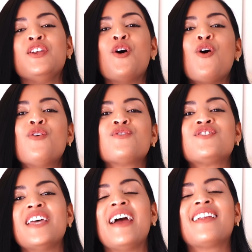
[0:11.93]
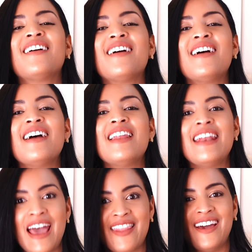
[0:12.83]
no ser
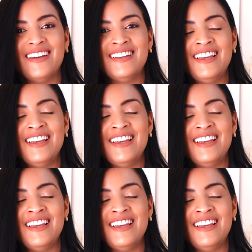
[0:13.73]
nada.